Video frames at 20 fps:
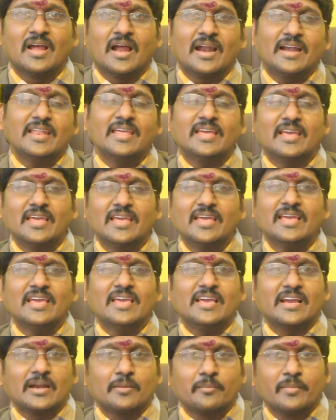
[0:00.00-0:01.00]
అంటే
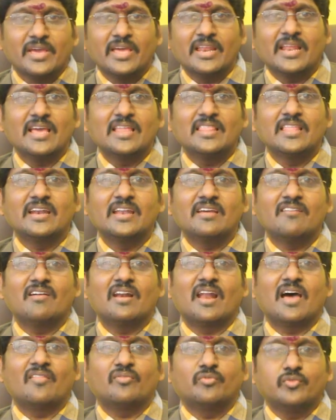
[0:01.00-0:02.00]
ఇక్కడ మెయిన్ ఏంటంటే
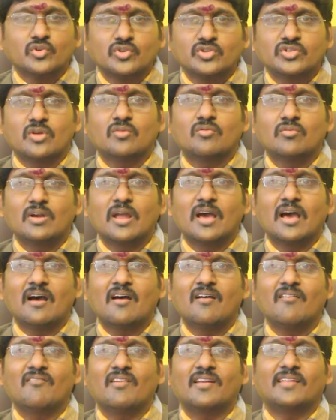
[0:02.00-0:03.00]
వాళ్ళ అదృష్టం కూడా
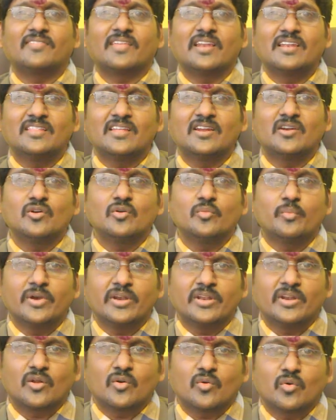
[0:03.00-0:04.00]
వాళ్ళ తల్లిదండ్రులు
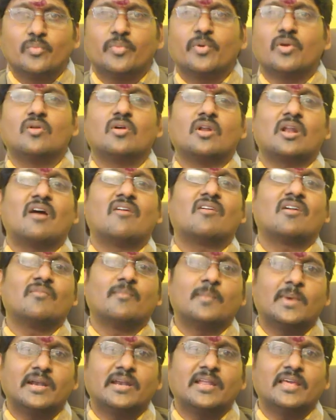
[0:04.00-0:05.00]
పెట్టిన రూపంలో రావడం
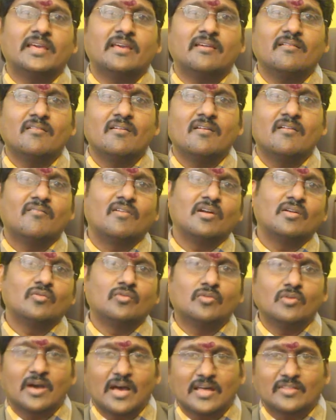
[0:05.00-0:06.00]
బట్టి వాళ్ళు
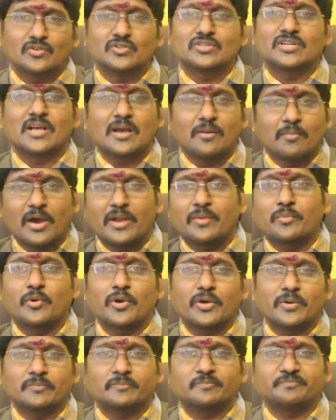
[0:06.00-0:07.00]
అదృష్టంగా
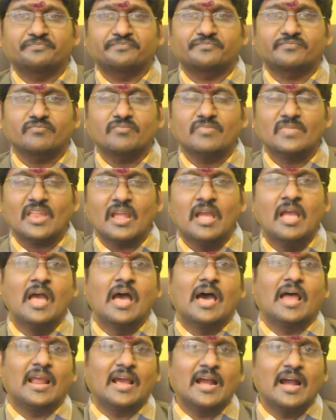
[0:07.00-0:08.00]
మారిపోయారు
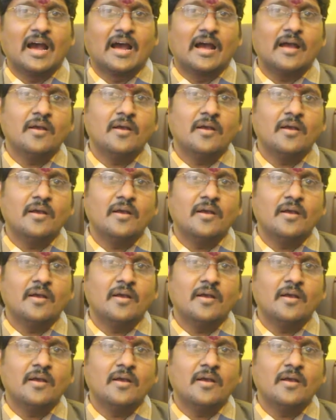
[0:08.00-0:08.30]
అలాగా